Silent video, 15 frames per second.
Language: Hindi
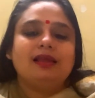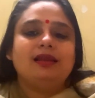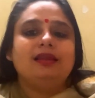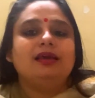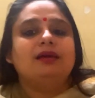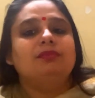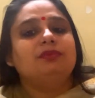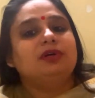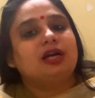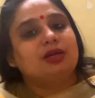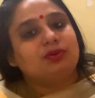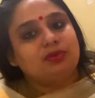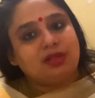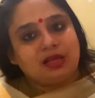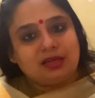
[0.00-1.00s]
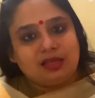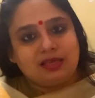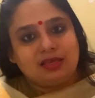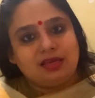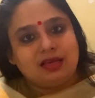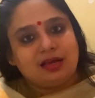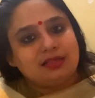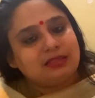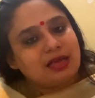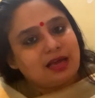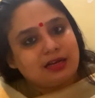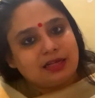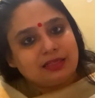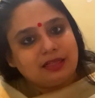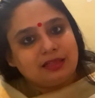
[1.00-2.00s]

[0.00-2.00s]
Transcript: के लिए हम करुणा रेखी का सहारा